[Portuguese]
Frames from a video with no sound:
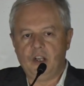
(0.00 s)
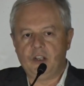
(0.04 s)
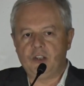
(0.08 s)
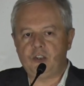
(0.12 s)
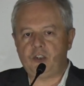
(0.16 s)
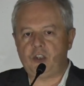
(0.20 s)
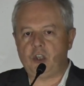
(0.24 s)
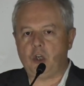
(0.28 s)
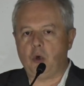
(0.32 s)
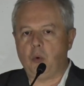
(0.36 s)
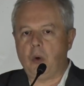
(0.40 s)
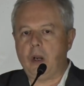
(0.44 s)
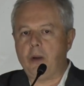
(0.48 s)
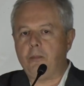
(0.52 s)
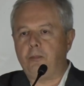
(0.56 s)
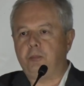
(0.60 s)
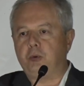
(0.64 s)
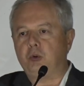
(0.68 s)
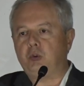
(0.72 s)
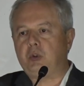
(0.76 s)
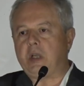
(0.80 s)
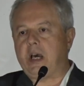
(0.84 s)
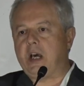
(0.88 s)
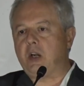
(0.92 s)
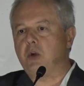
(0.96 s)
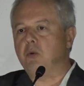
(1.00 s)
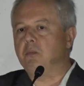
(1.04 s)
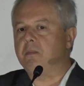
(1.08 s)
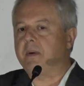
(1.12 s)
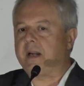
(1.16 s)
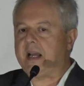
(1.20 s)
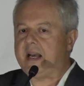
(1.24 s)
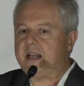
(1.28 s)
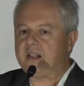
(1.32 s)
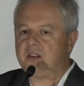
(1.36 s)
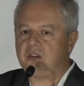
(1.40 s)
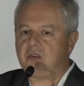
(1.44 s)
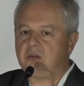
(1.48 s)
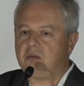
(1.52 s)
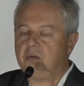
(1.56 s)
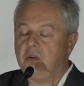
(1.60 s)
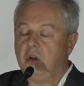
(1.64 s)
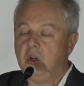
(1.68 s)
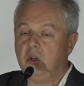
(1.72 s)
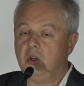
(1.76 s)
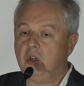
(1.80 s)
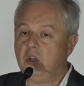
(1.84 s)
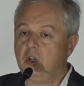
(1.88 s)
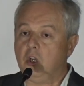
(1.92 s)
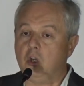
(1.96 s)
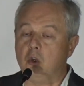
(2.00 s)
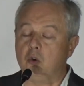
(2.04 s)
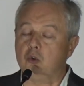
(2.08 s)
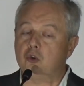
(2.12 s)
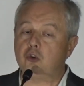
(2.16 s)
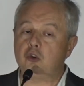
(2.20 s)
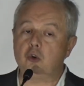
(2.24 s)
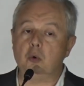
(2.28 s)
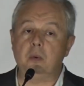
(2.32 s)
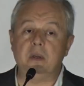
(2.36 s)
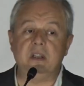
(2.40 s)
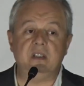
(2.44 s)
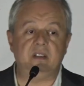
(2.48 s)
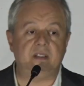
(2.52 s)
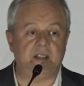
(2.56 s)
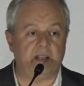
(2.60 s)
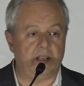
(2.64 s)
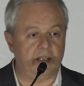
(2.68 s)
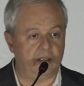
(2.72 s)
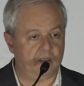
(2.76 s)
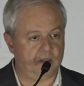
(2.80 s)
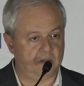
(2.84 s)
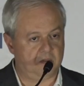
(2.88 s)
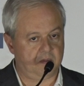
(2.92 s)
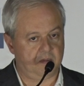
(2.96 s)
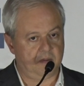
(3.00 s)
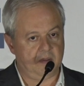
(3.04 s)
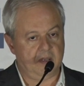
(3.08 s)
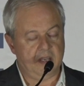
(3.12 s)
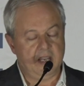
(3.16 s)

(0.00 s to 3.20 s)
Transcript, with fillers: se eu amputar um braço, eu não estou inteiro.